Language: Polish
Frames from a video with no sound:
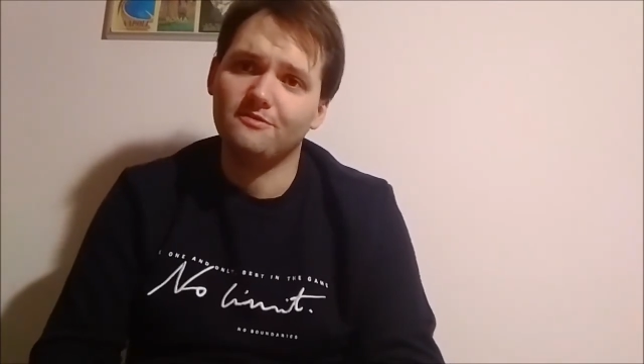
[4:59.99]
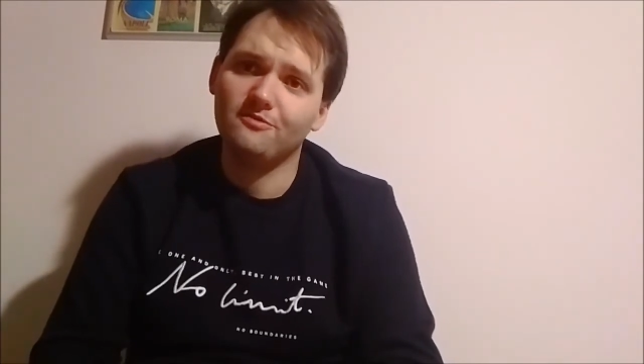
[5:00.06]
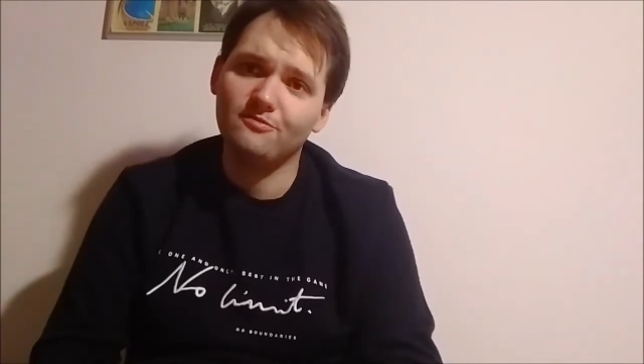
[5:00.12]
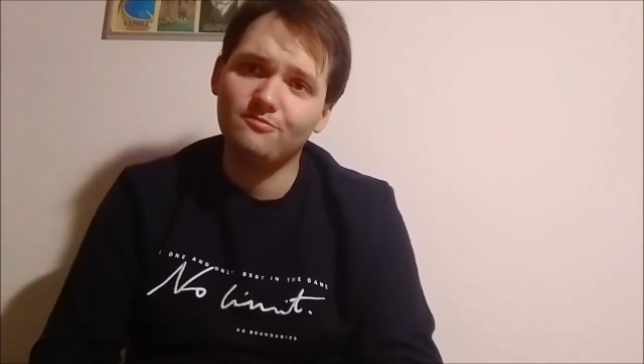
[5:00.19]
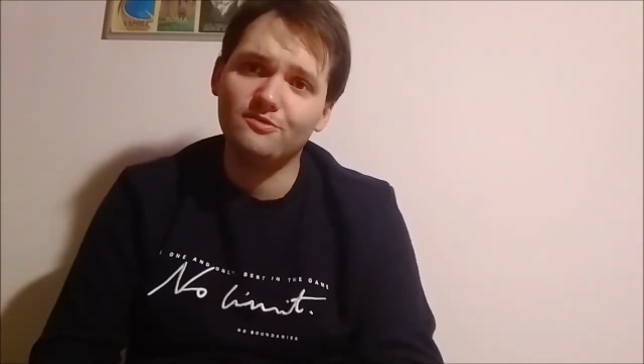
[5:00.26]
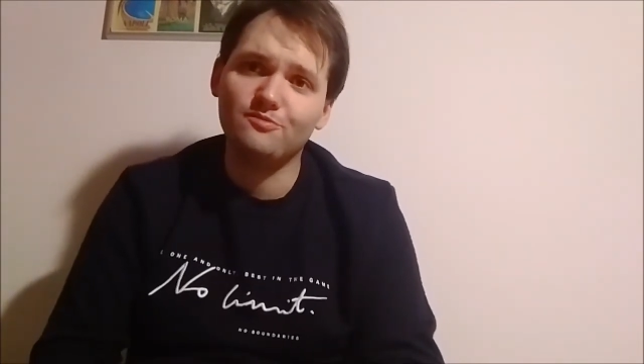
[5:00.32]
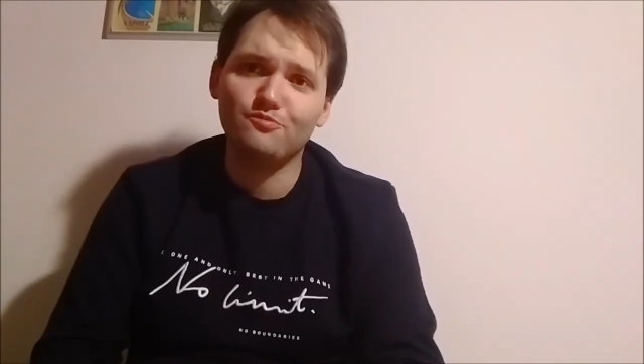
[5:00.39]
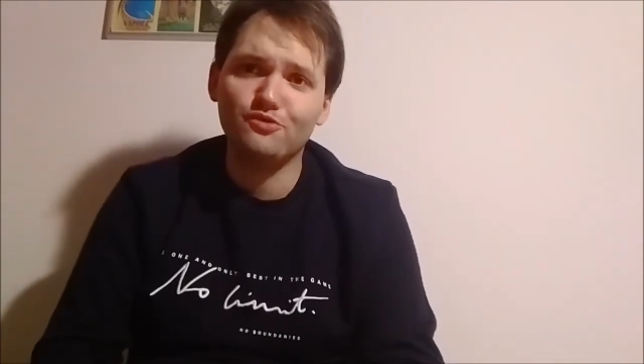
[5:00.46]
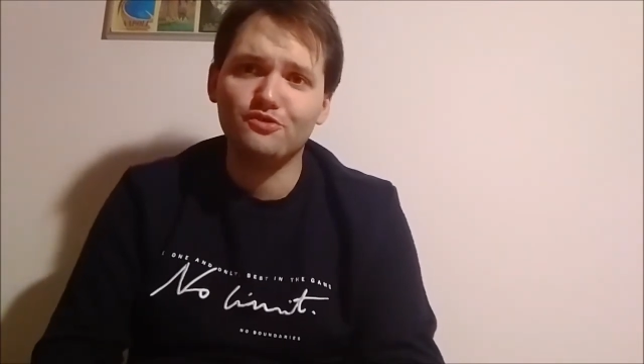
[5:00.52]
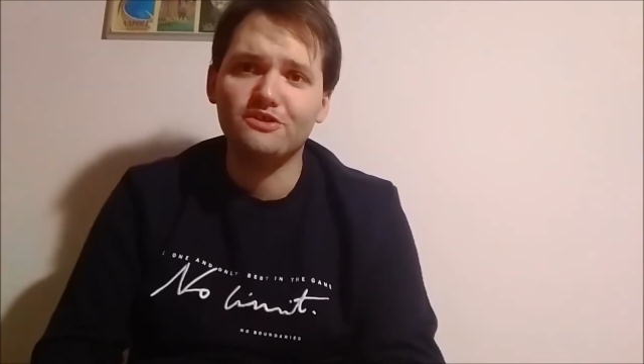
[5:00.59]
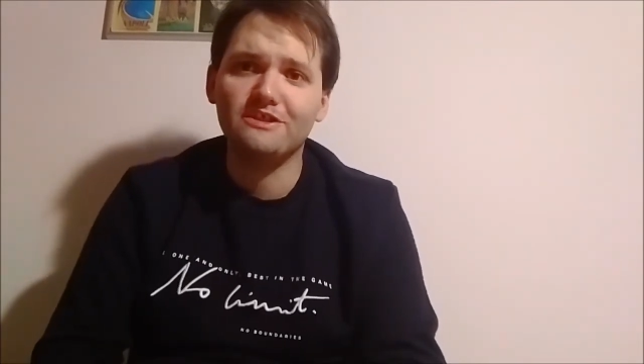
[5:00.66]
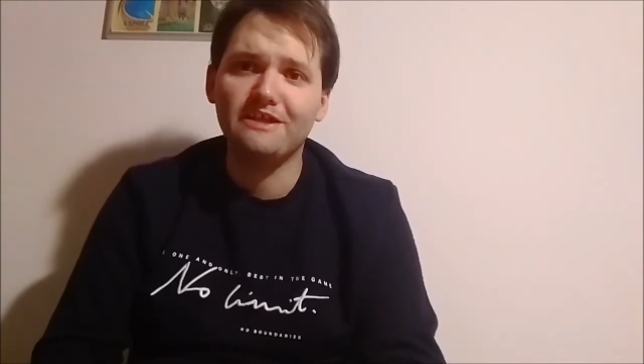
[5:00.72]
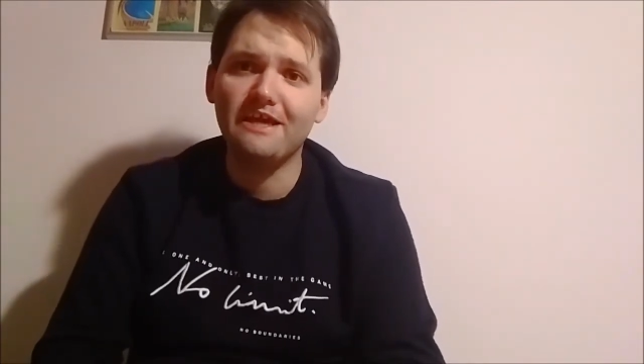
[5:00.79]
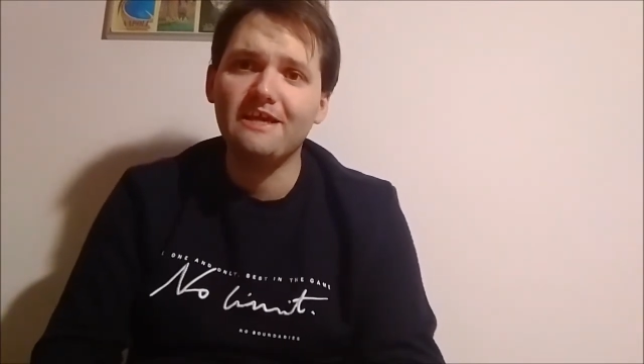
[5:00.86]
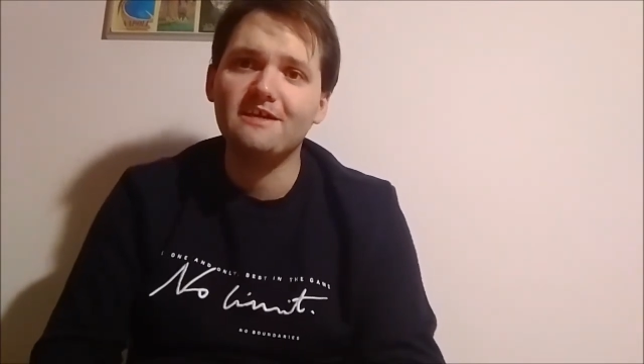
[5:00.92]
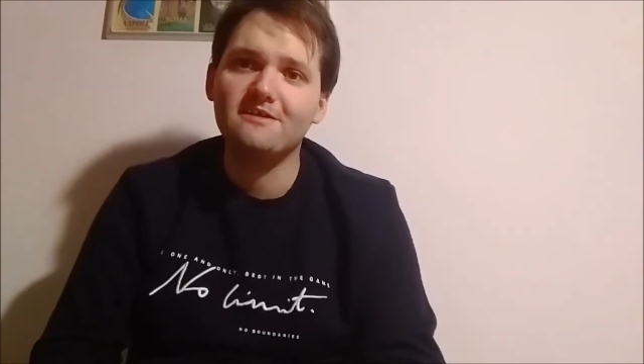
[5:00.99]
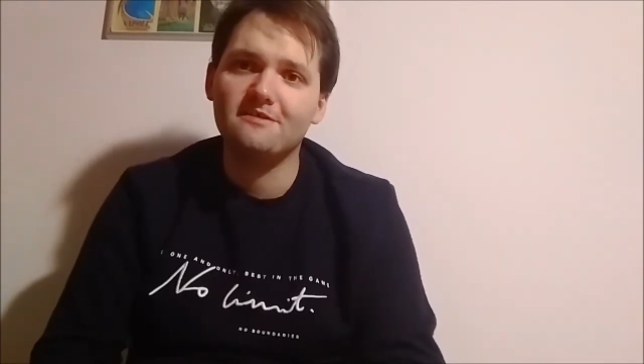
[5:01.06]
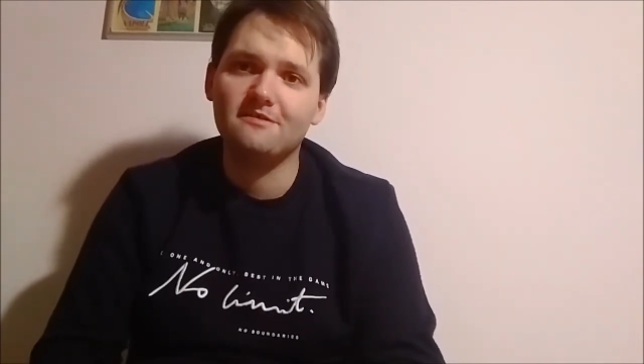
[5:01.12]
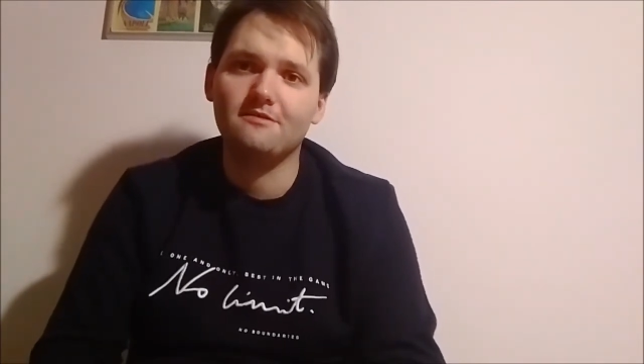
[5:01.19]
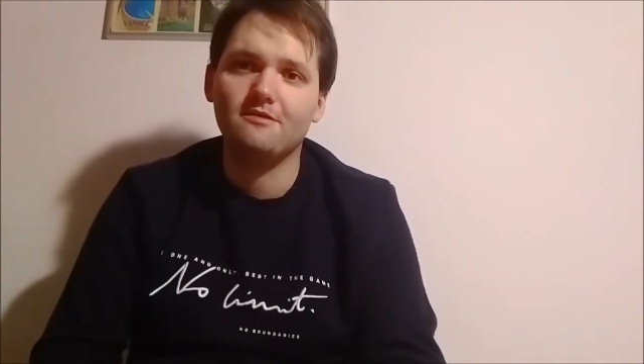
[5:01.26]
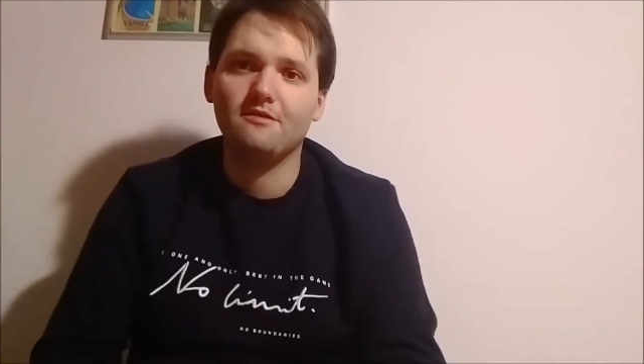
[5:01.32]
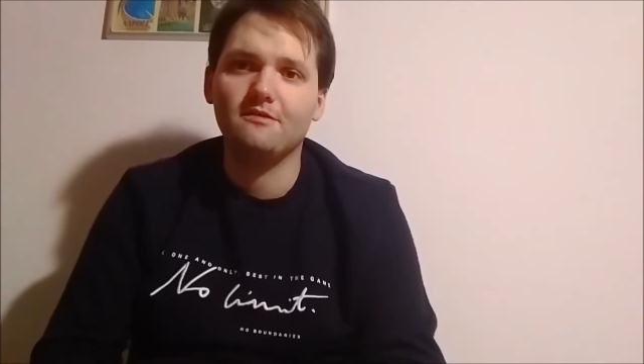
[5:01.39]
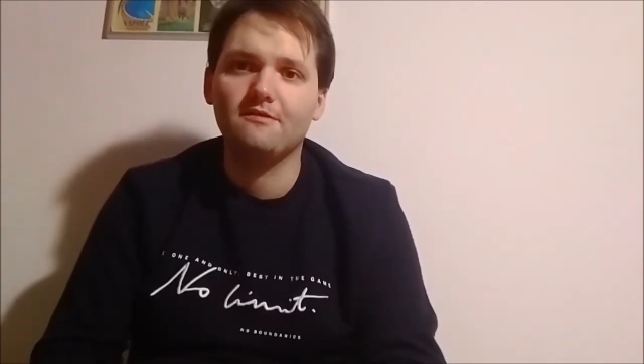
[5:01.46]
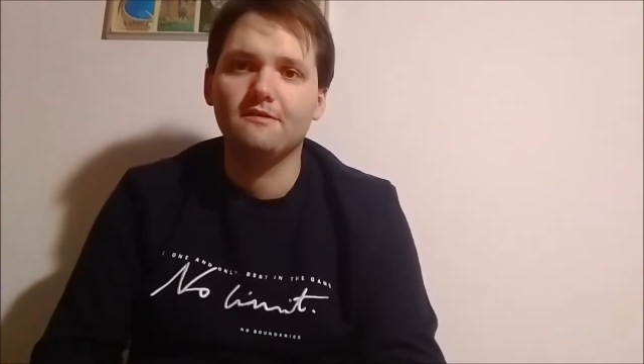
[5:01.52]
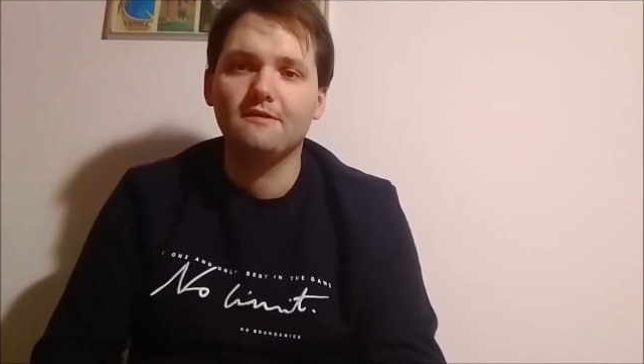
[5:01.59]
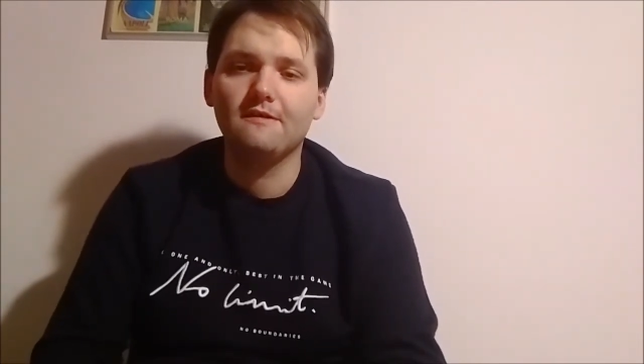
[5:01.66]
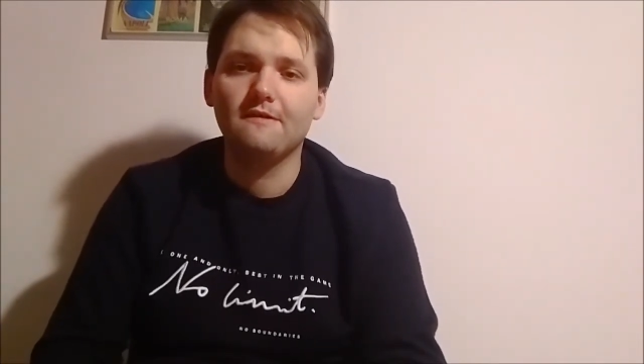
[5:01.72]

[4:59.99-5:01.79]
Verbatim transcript: no i być może nie jest to